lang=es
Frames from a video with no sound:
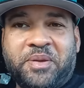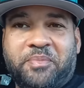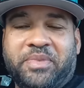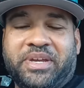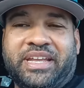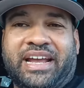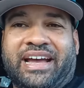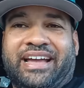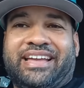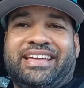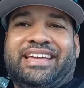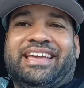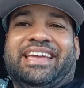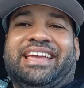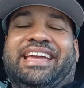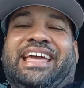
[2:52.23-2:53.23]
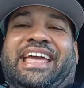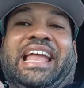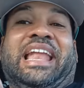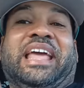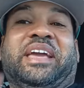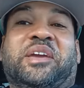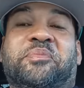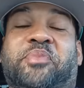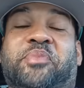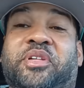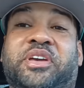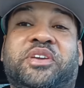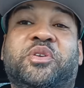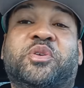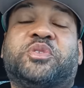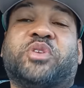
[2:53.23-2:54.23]
Mira, el equipo
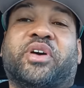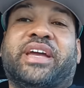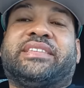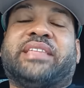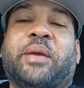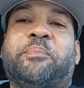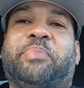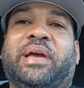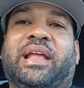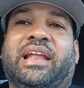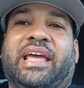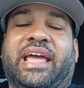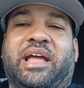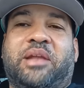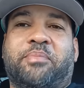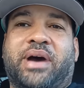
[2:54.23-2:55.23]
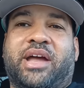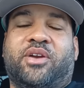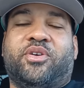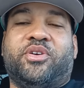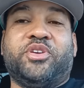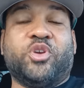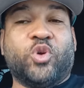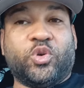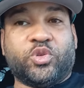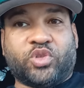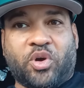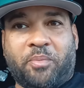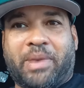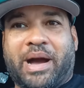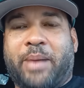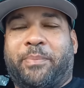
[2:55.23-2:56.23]
de Houston está en pelea, hermano.
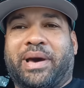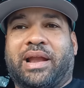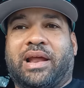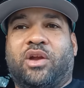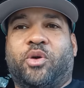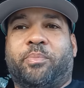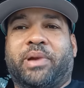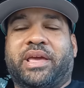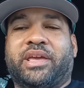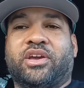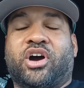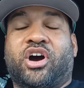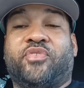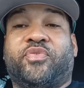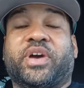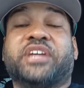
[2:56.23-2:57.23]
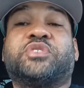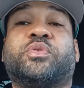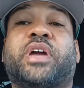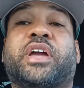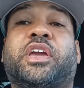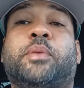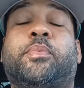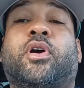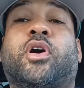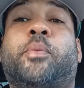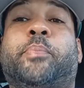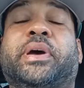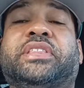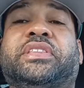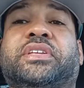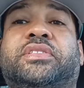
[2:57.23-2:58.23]
Houston va para los playoffs. Es un equipo
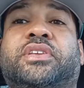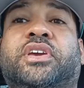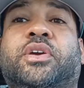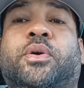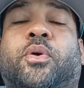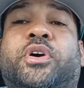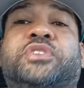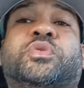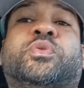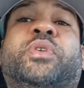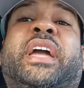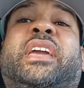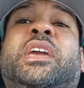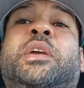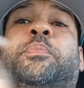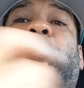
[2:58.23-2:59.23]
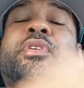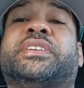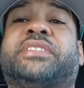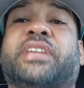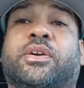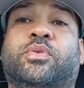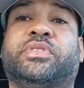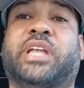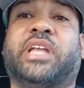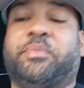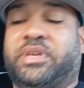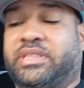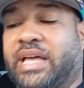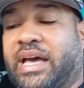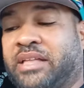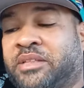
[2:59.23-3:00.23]
competitivo, es un equipo de segunda
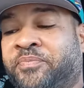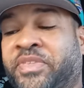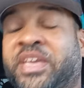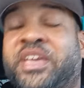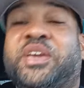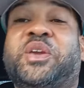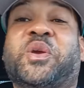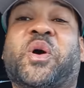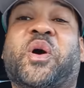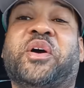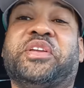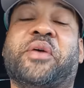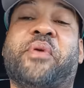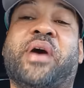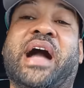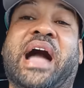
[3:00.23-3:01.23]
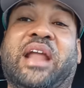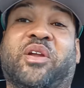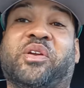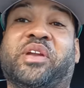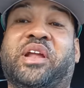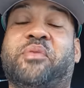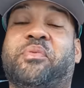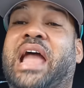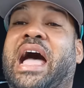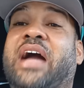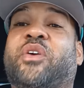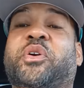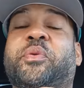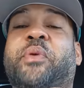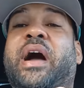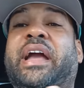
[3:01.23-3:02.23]
mitad. Y hoy llevan a Ronald
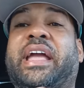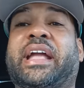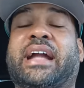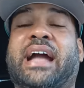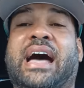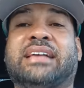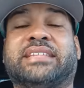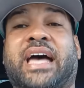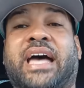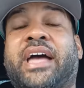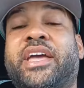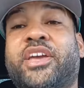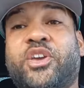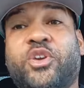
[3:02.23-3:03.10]
Blanco y van en casa.